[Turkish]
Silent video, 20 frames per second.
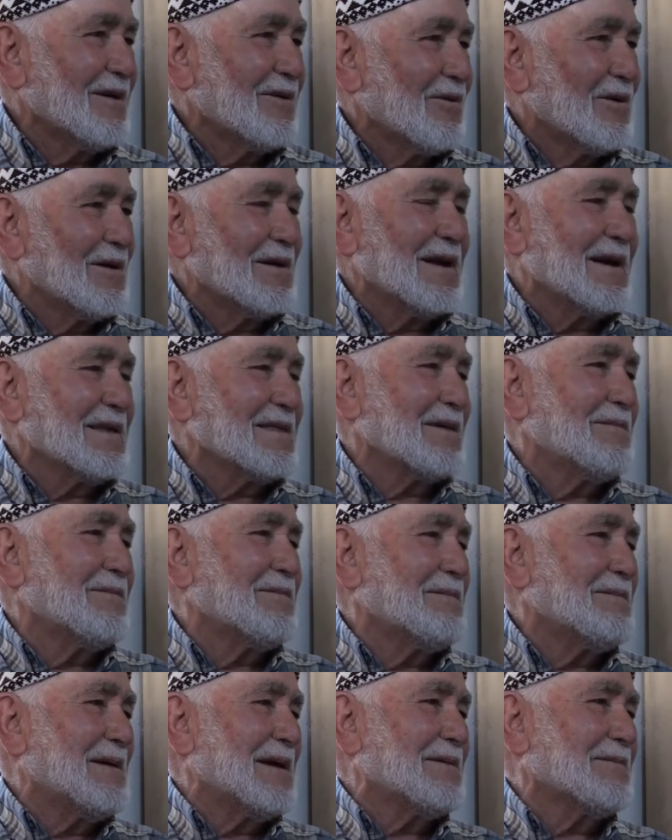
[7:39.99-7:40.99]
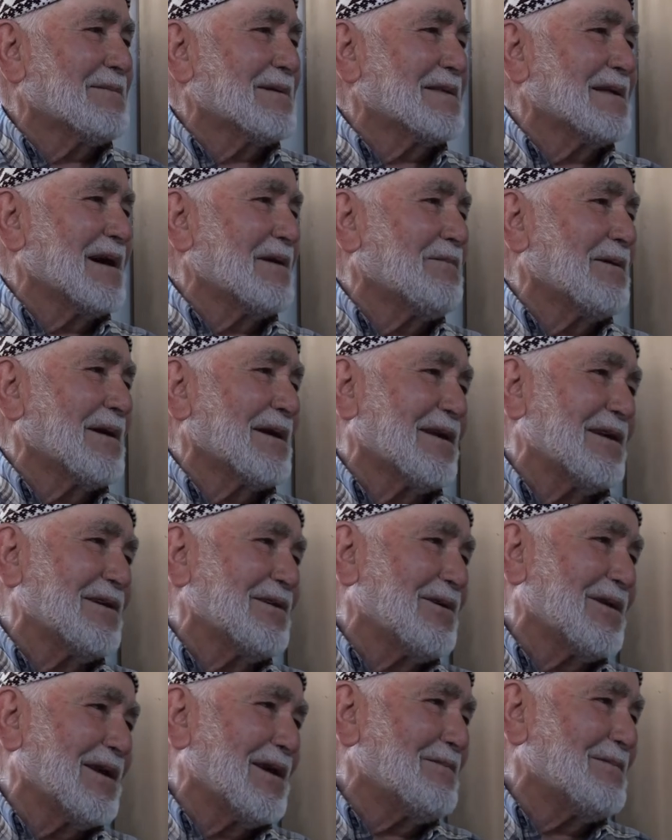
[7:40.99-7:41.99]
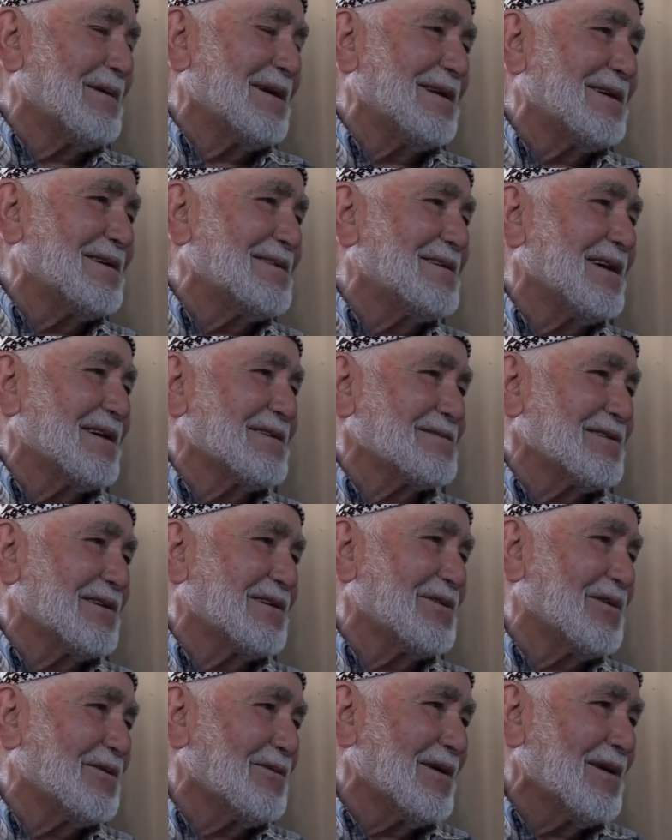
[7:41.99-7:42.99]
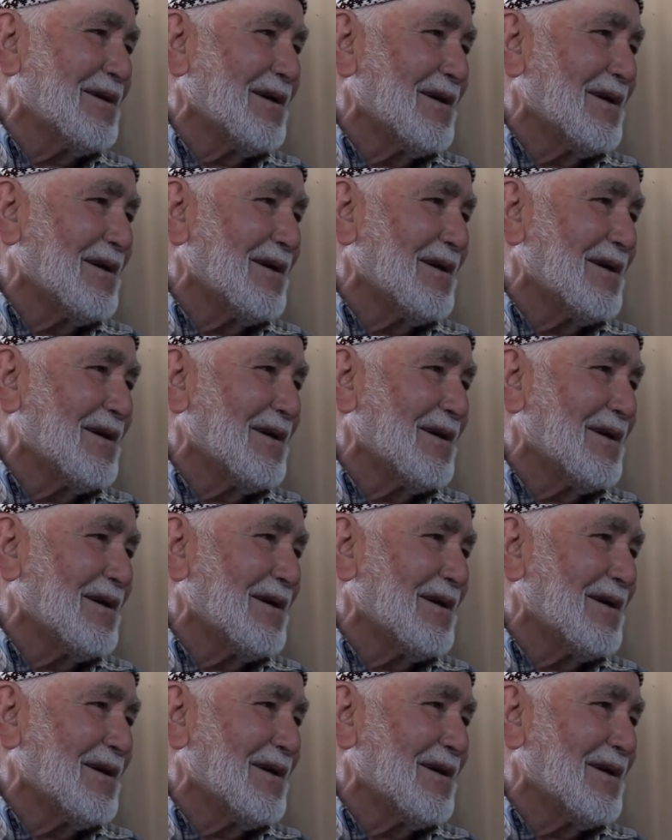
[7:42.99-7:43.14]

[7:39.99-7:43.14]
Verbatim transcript: Onlar da benim kadar paralıyorlar. Benim ihtiyaçları yok.